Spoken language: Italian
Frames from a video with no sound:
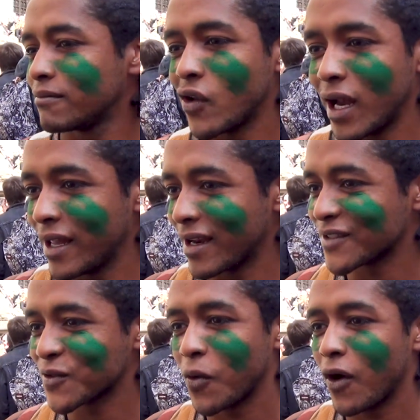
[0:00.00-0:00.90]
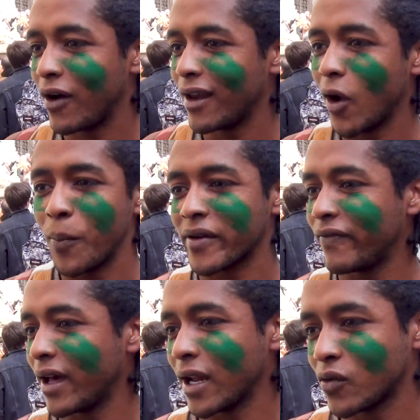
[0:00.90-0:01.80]
non andare a scuola o per
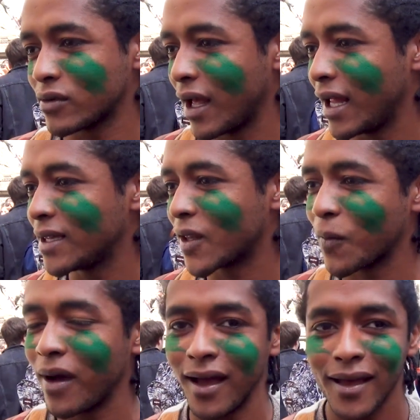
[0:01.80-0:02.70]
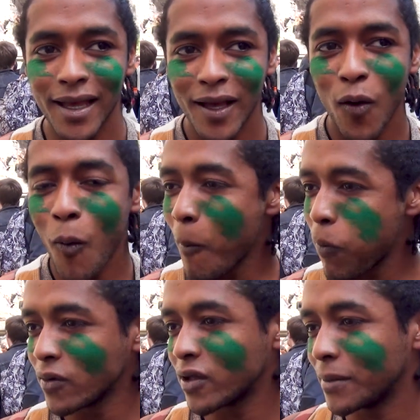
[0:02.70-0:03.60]
fare tutt'altro, ma un
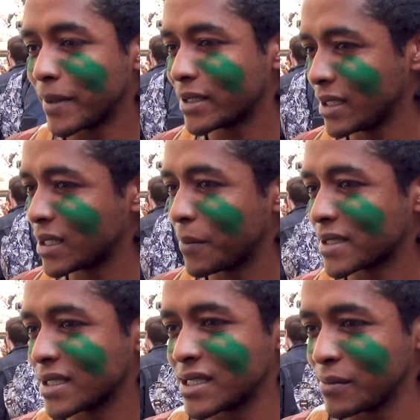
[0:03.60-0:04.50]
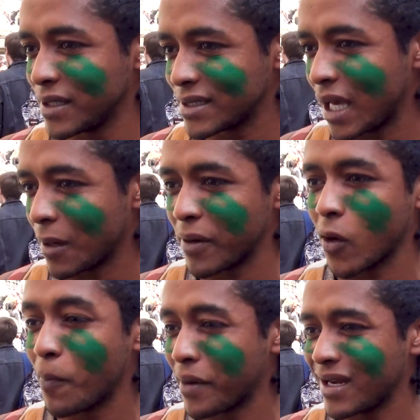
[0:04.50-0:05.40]
punto di partenza per sensibilizzare, per
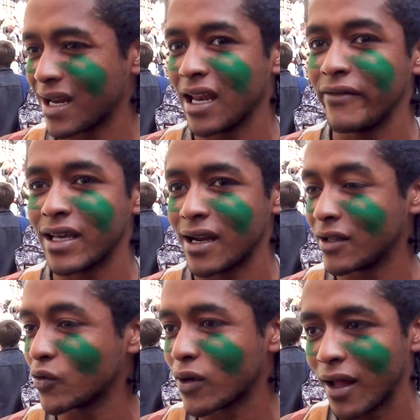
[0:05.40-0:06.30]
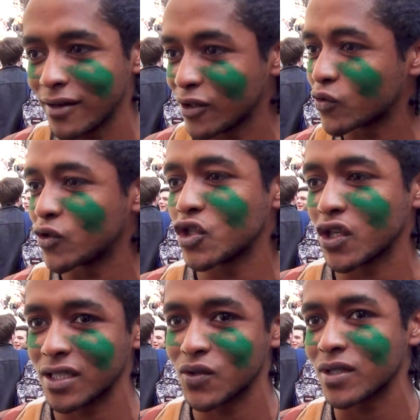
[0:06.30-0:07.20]
comprendere la vera natura di tutto ciò
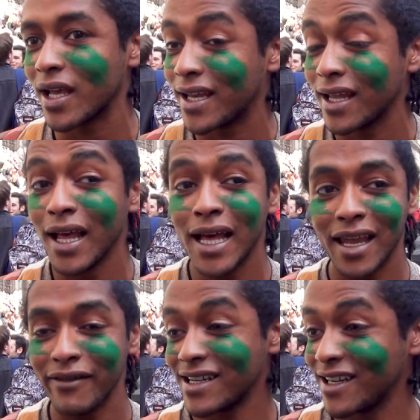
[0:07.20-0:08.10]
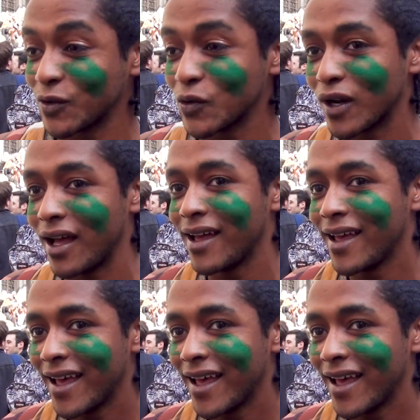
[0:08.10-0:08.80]
che succede. La vera natura